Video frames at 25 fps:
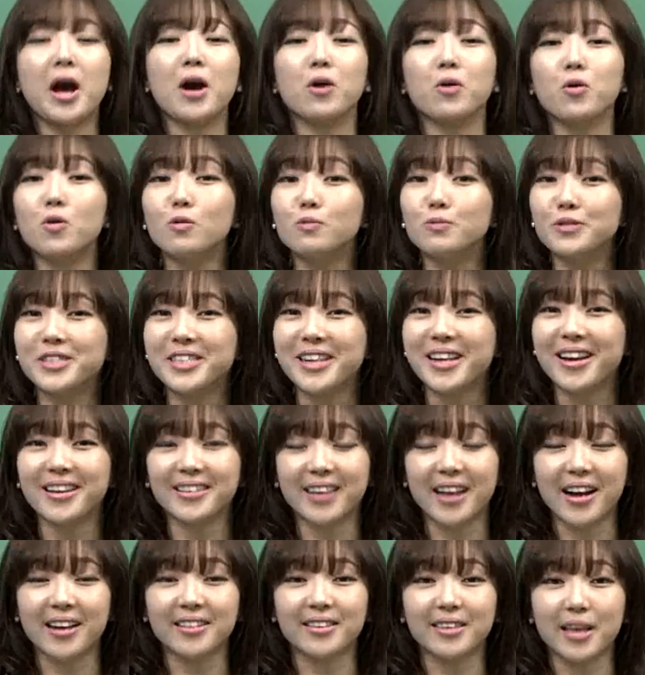라고 문제가
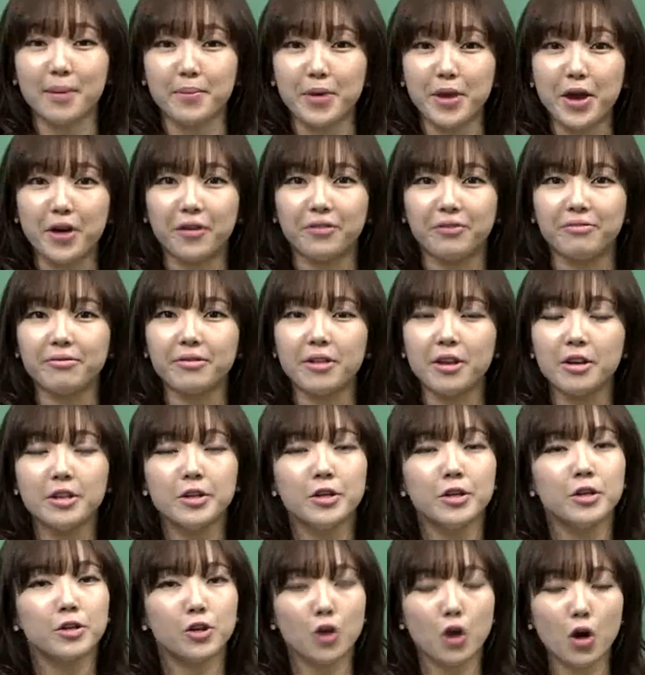나갔다면
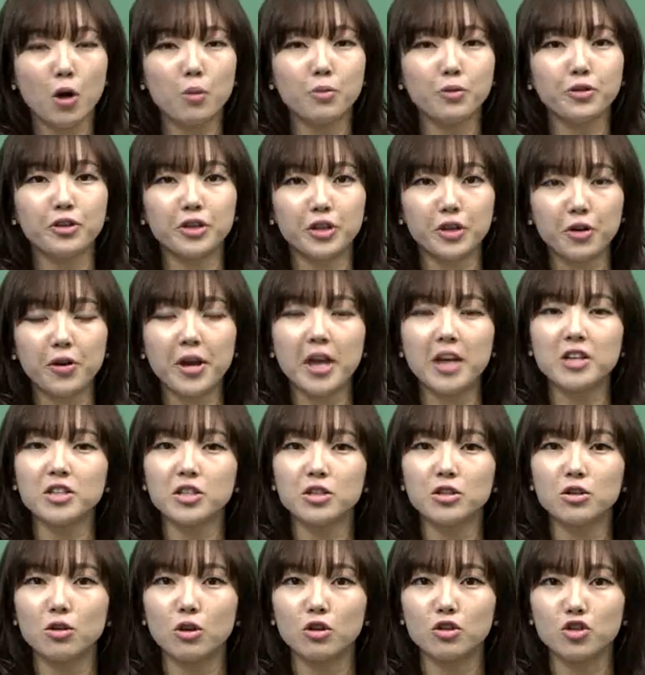여러분은 이렇게
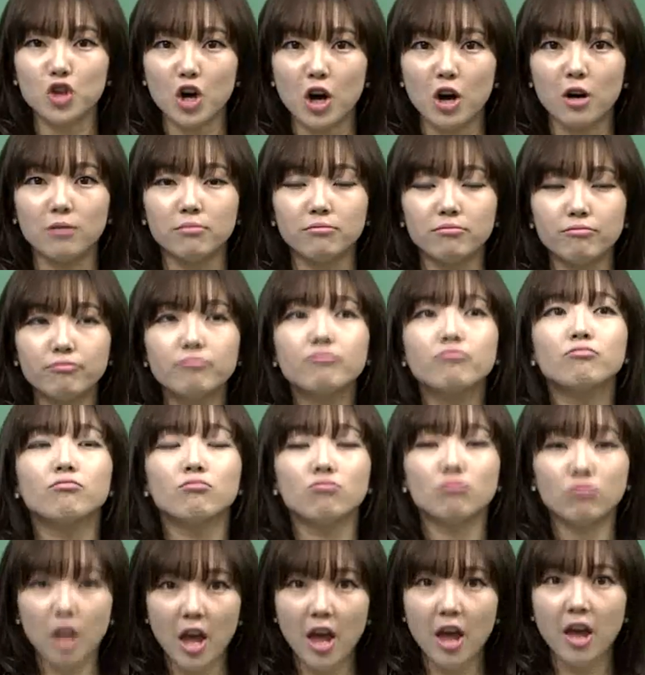하시는 거죠.
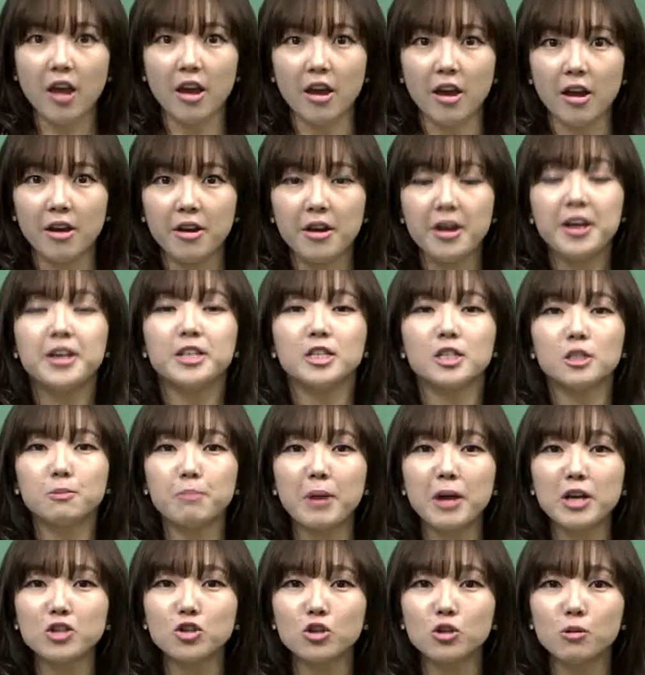네,
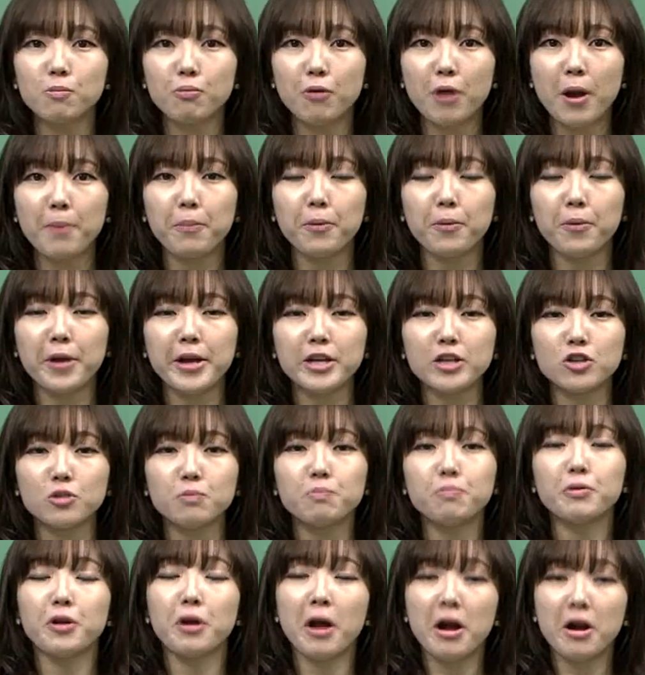special
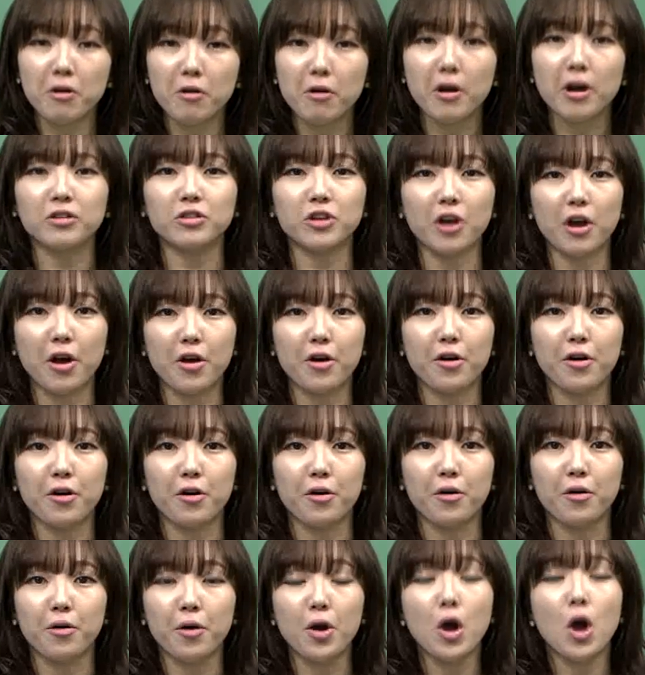preparation 필요한 것
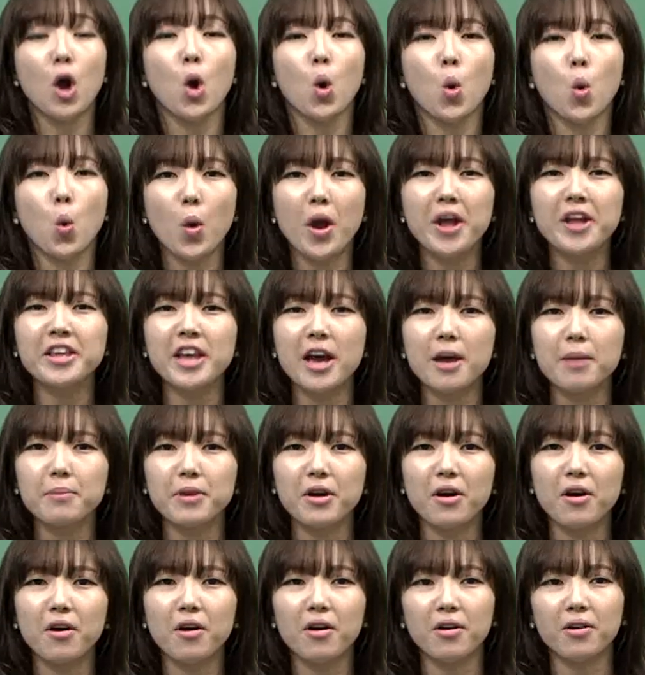같아요.
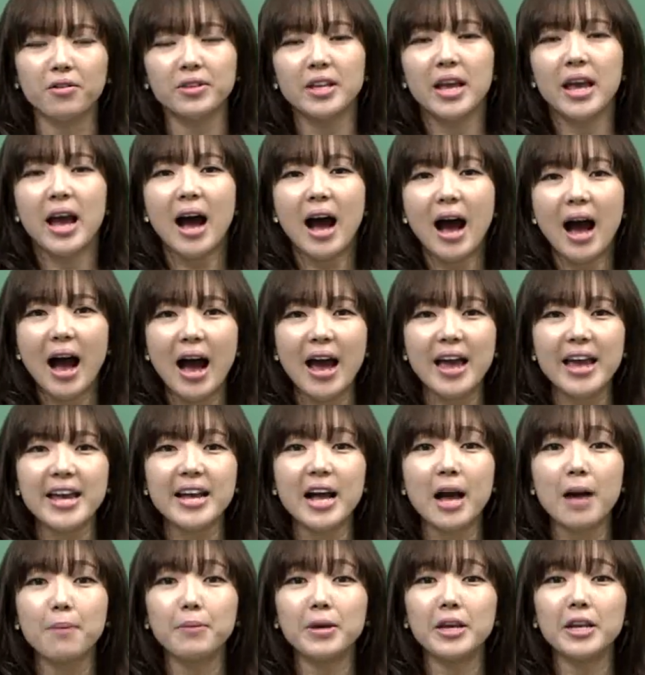왜냐면
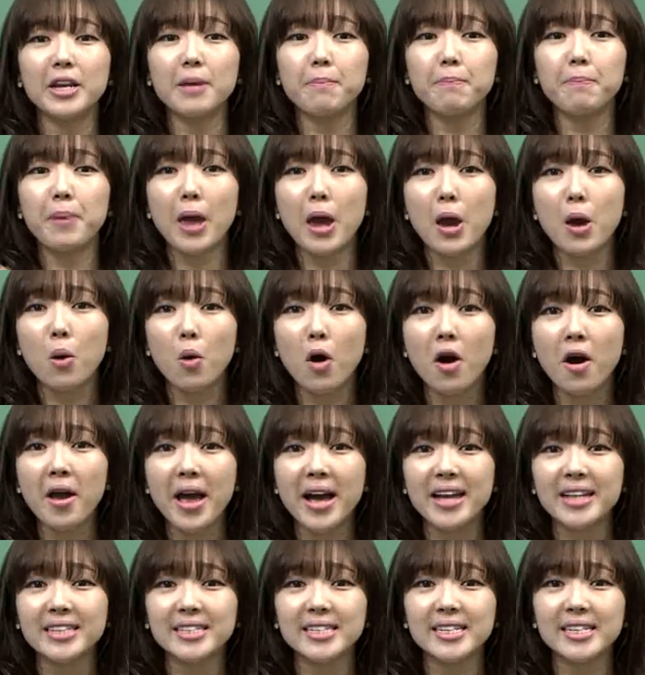아이가 미리
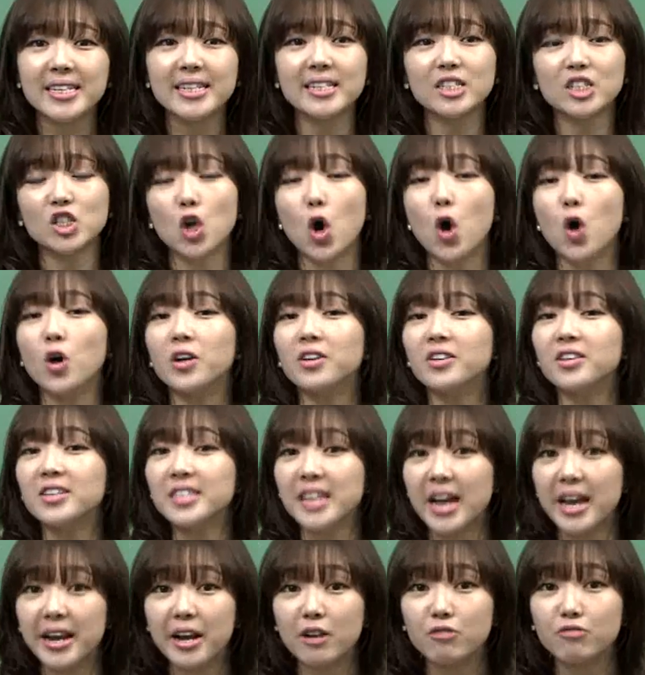배워야지 적응을
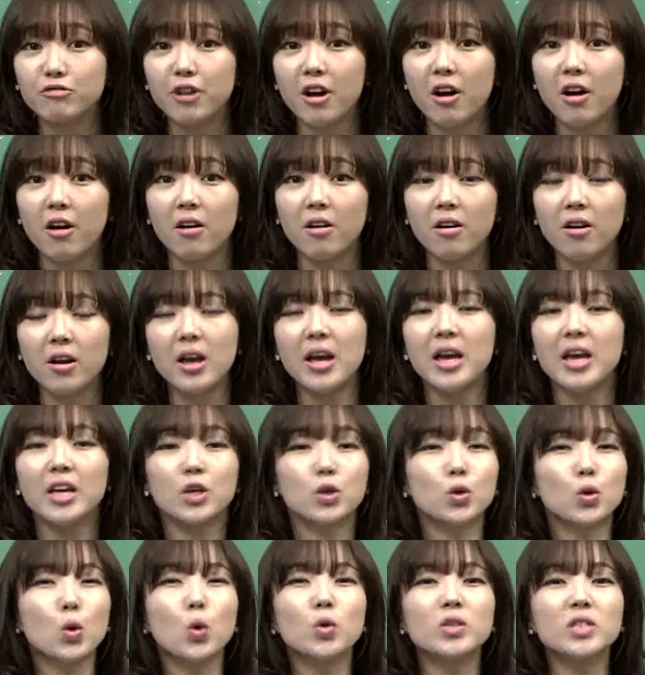잘하고요.
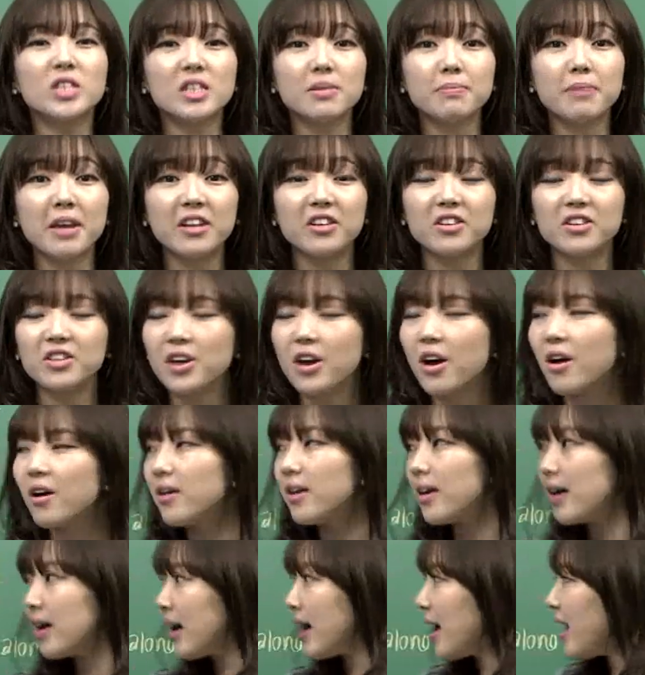
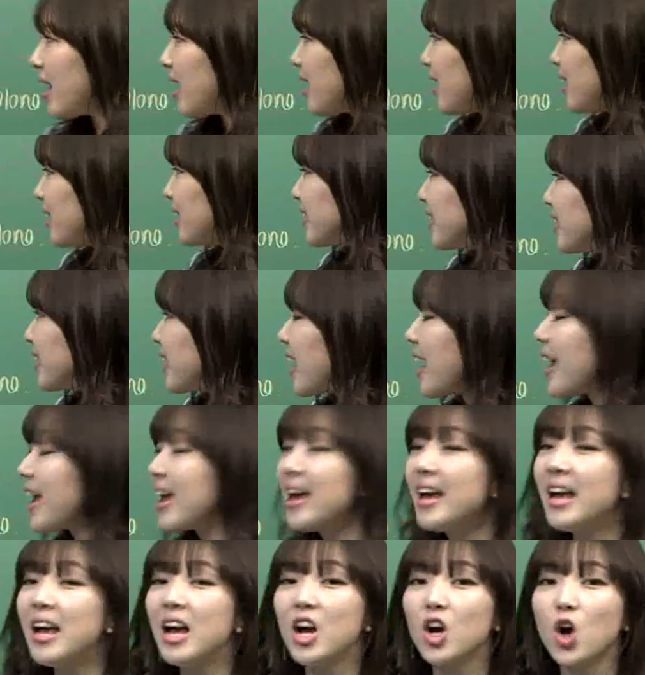요즘에는요, 아,
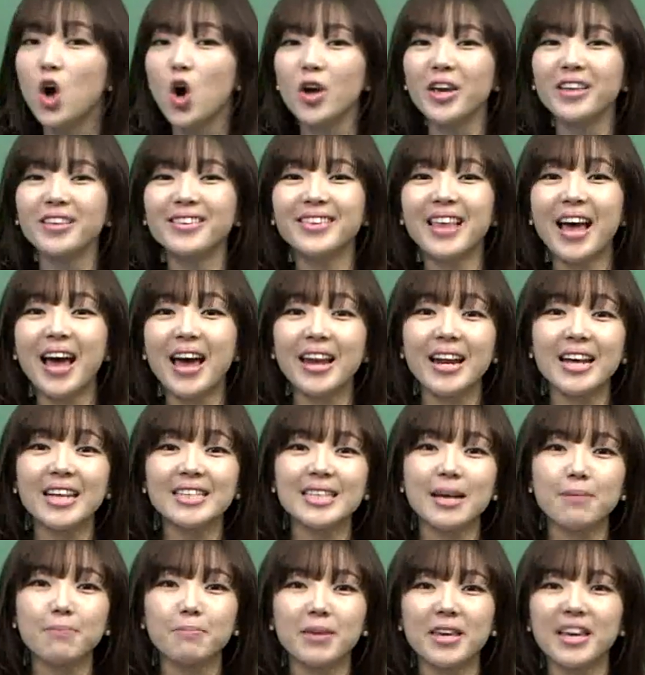이게 거기
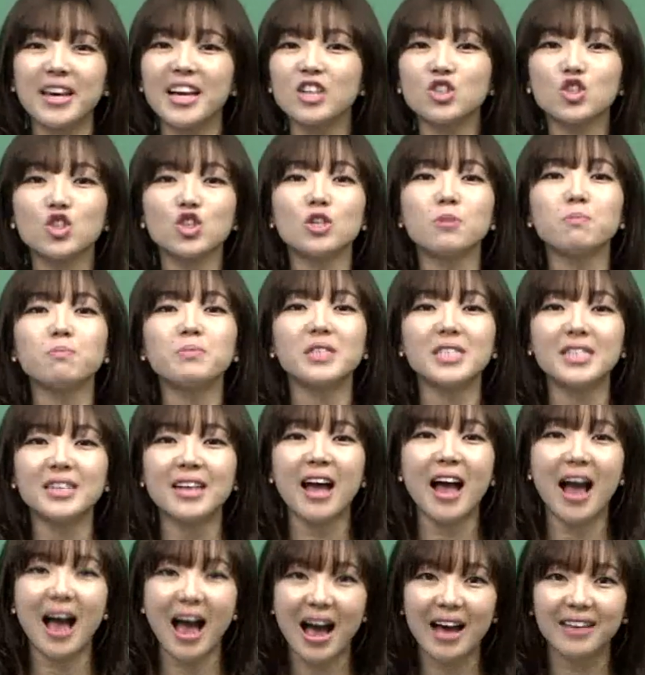따라잡기가
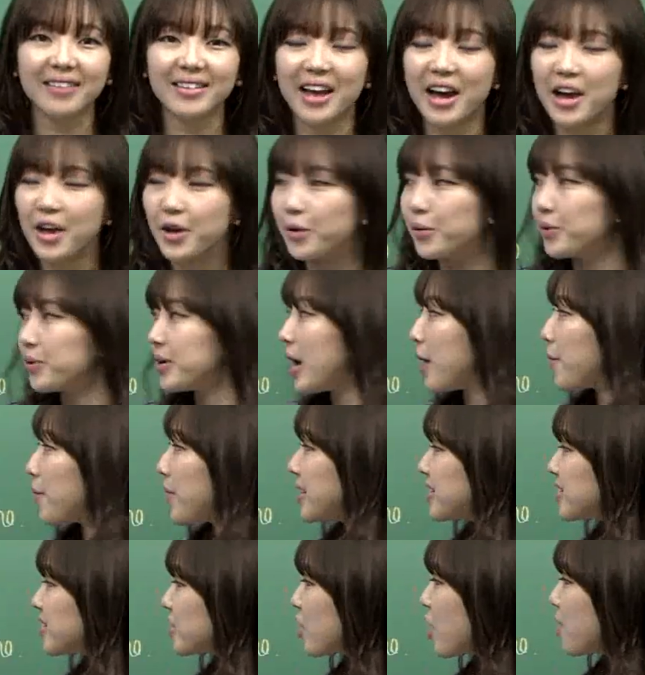쉽지가 않아요 라고
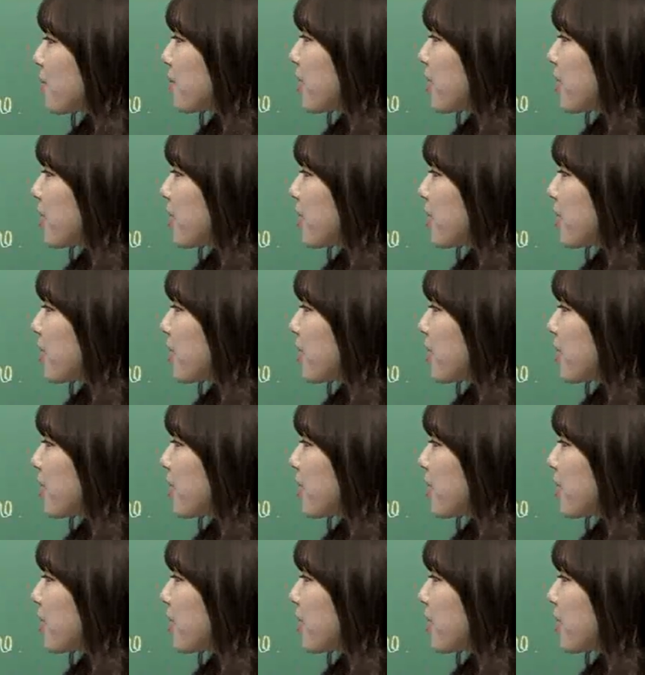하실